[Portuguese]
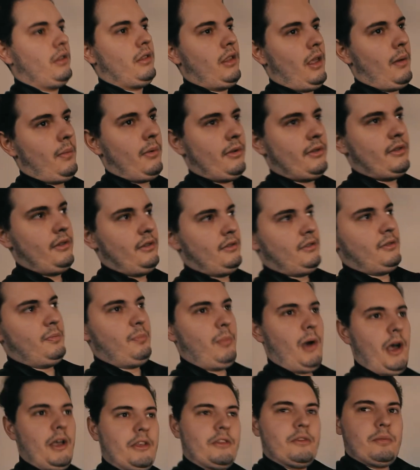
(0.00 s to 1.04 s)
até bastante
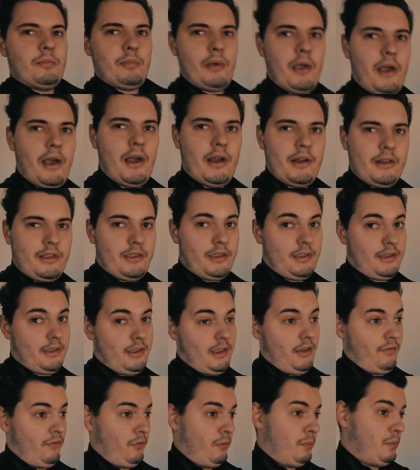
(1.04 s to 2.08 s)
espaço para
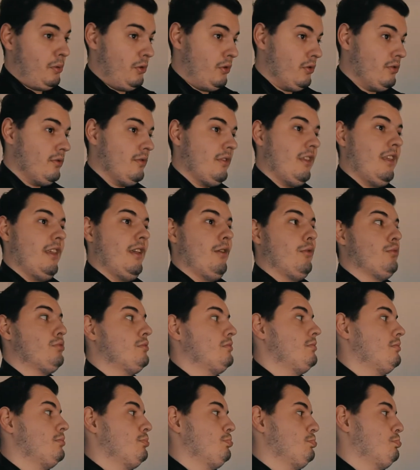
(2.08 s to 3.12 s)
arquivo bruto, que eu
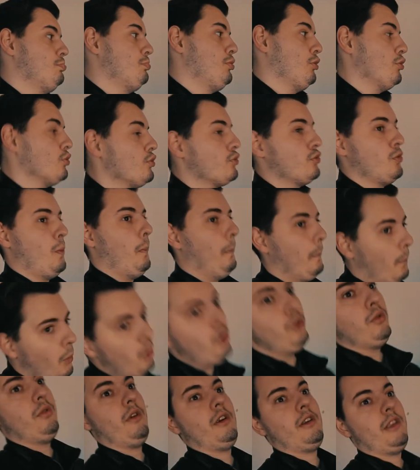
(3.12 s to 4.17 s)
produzo
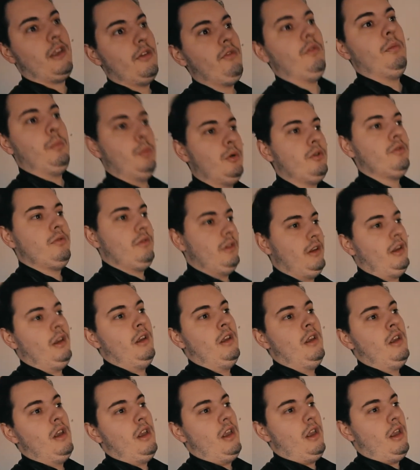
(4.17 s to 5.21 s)
muito arquivo bruto e
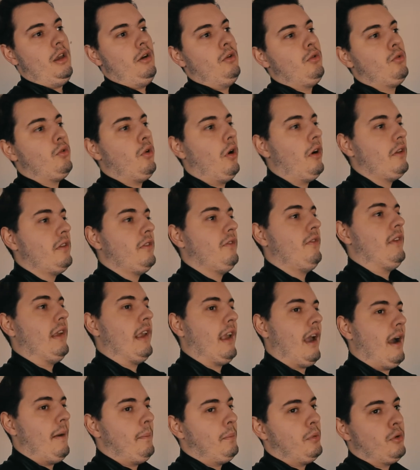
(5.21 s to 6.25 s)
eu gosto de
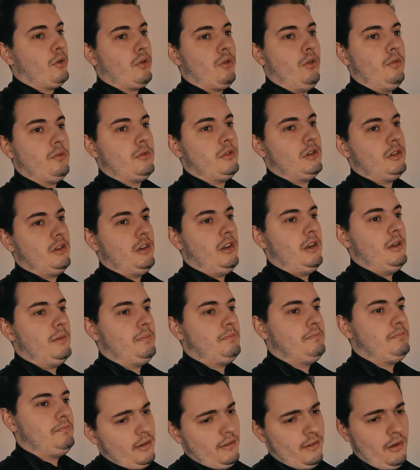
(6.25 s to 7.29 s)
ficar por conta
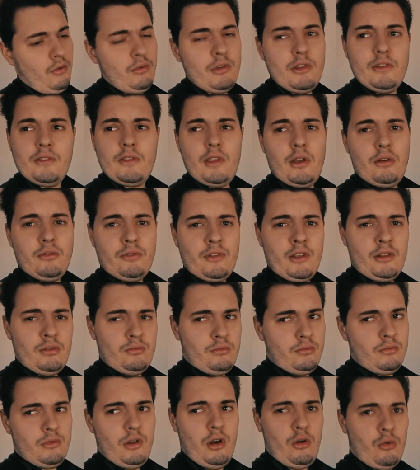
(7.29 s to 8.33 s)
de. Se eu quiser usar
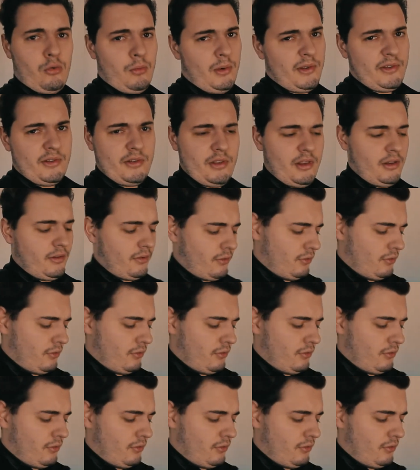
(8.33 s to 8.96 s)
em algumas outras